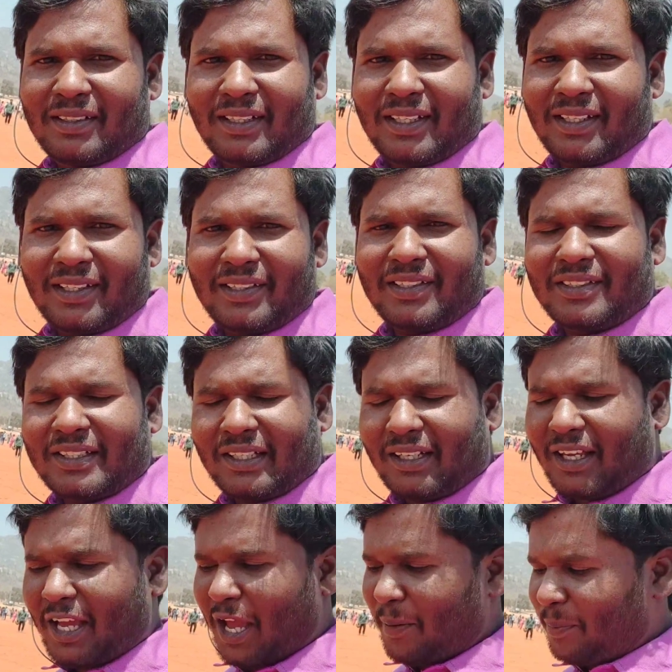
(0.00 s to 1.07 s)
నేనైతే చాలా
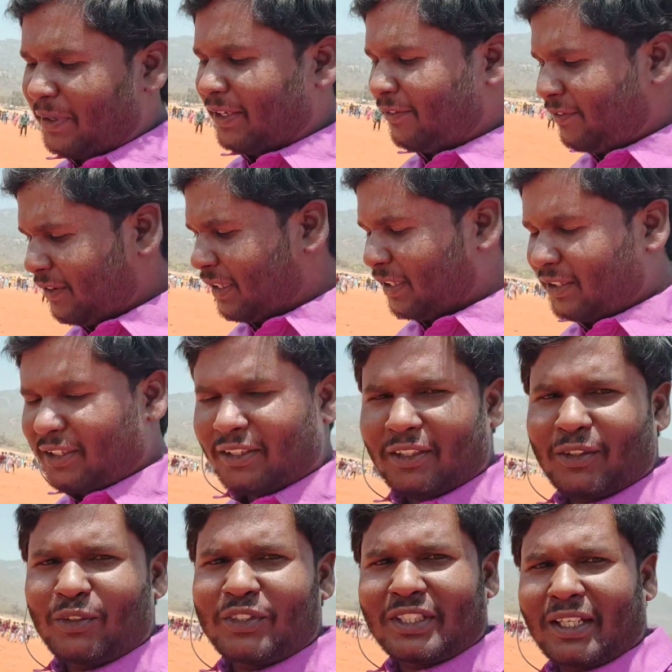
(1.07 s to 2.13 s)
హ్యాపీగా ఫీల్
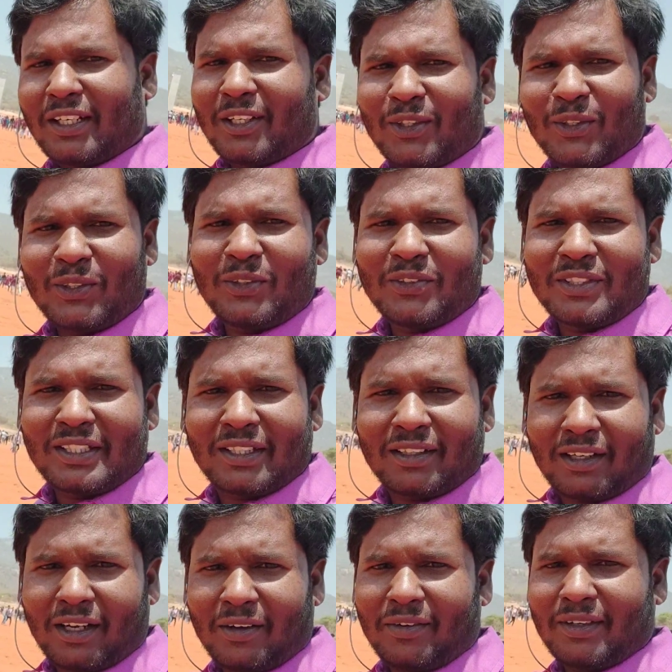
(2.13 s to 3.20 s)
అవుతున్నాను చాలా రోజుల నుంచి ఇక్కడ
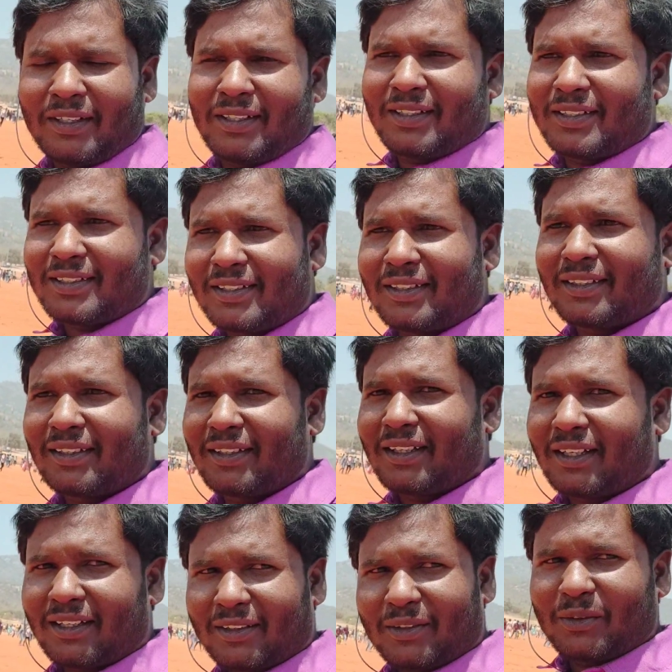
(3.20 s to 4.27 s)
రావాలనేసి
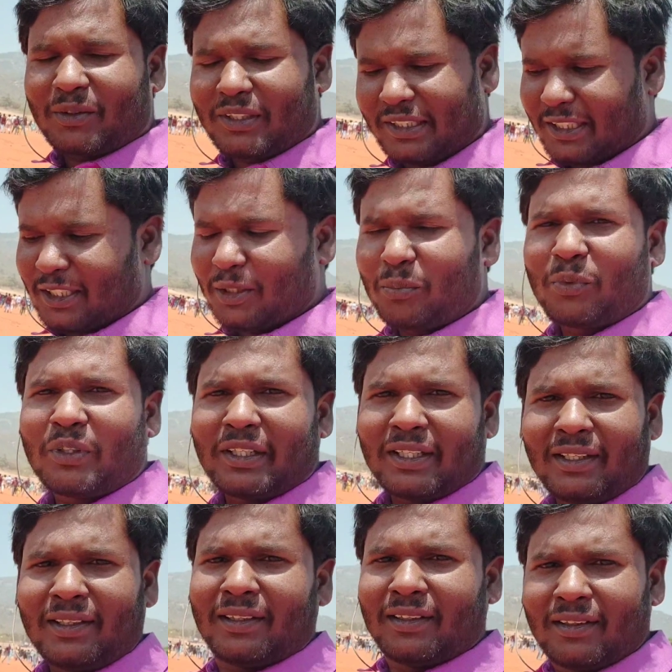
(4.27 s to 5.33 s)
నాకు డ్రీమ్ ఉండే
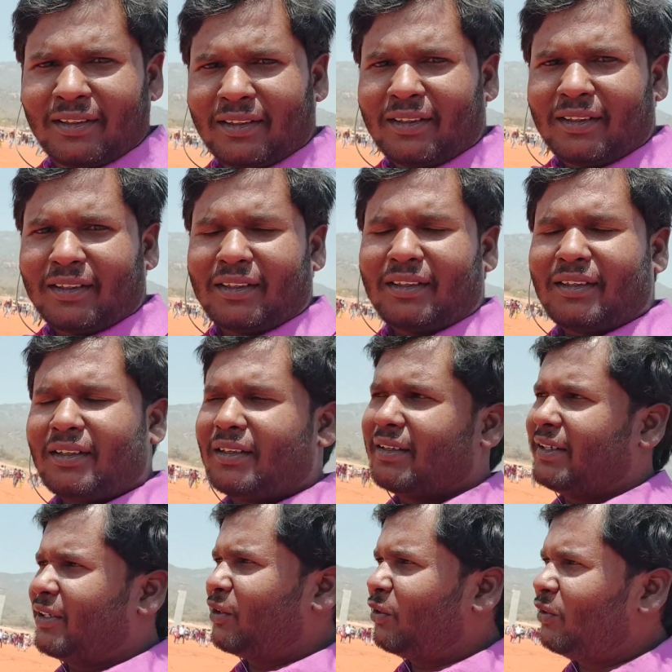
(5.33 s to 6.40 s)

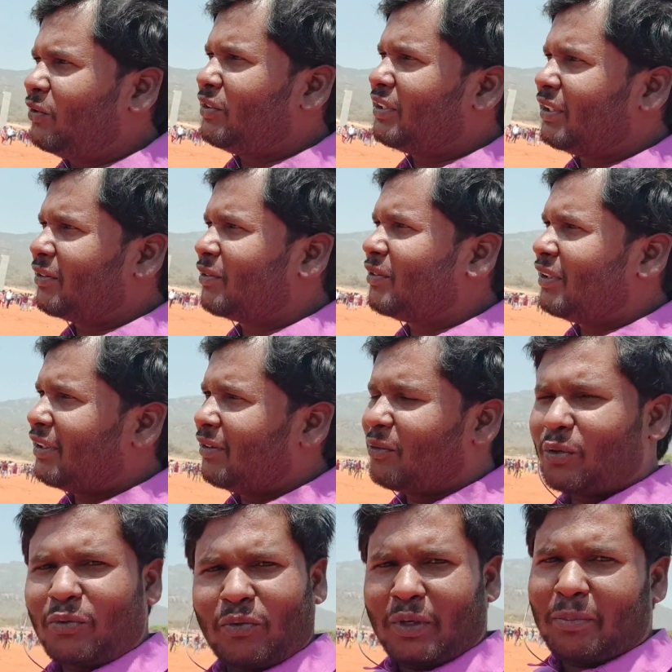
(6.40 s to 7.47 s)
ఎన్ని రోజుల నుంచి అనుకున్నాను
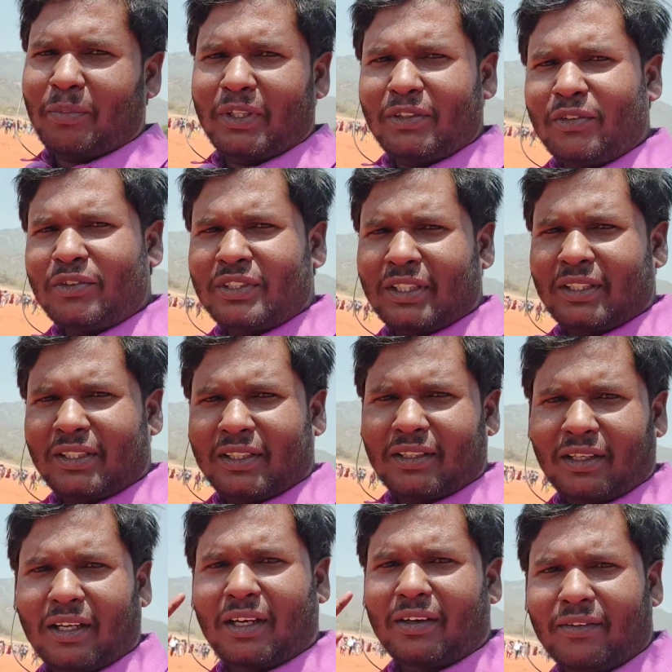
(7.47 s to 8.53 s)
ఒక వన్ మంత్ నుంచి అండి
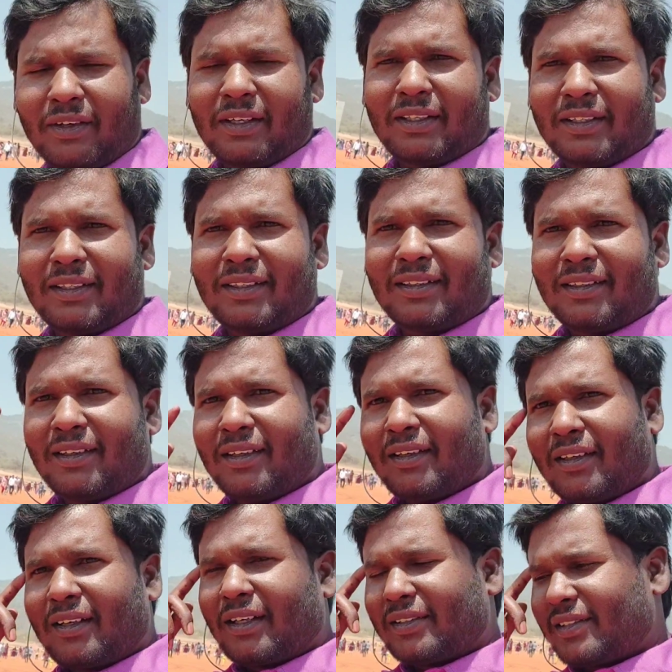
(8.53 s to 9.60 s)
ఇక్కడ రావాలి
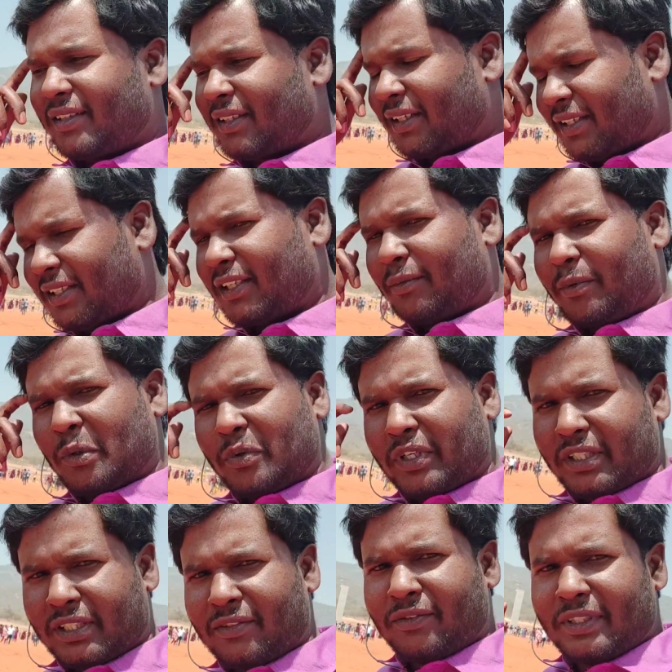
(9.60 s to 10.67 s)
ఖచ్చితంగా ఈసా
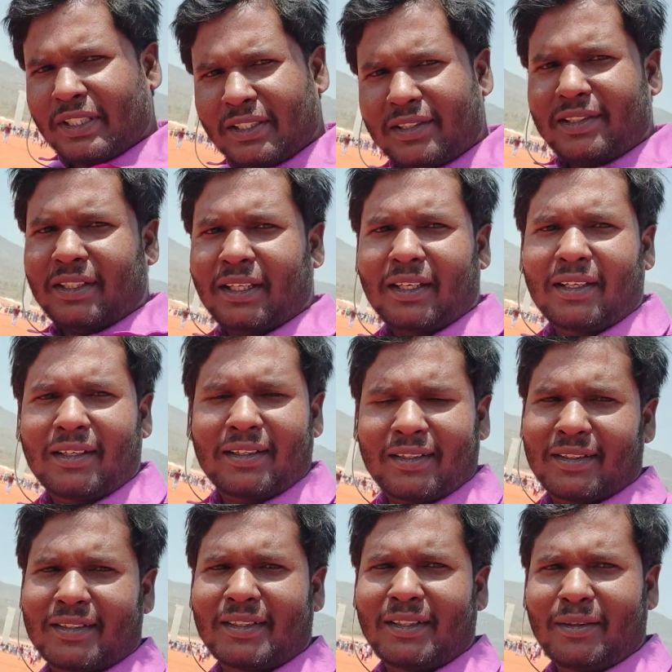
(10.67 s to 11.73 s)
ఫౌండేషన్ విజిట్
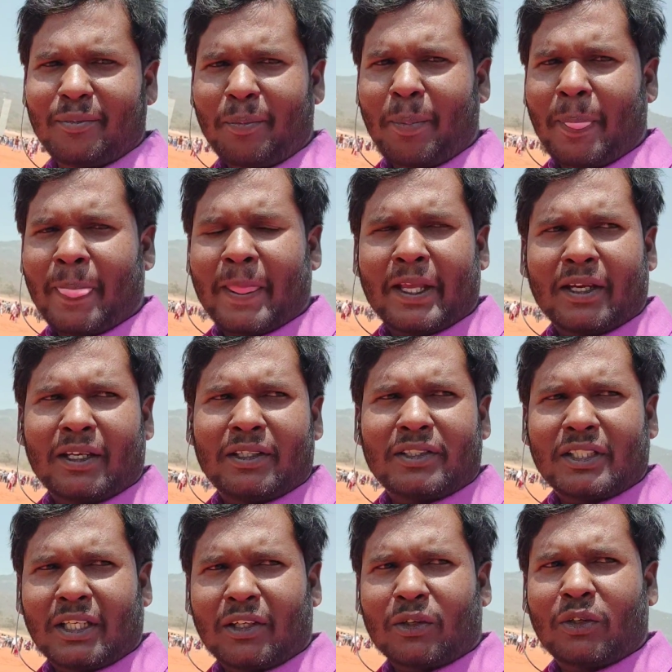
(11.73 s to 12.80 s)
చేయాలనేసి కానీ
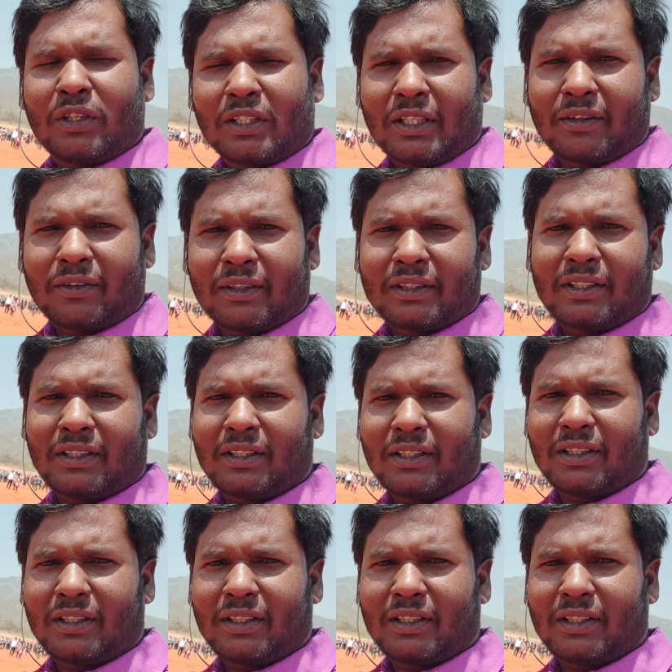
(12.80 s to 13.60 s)
చాలా రోజుల తర్వాత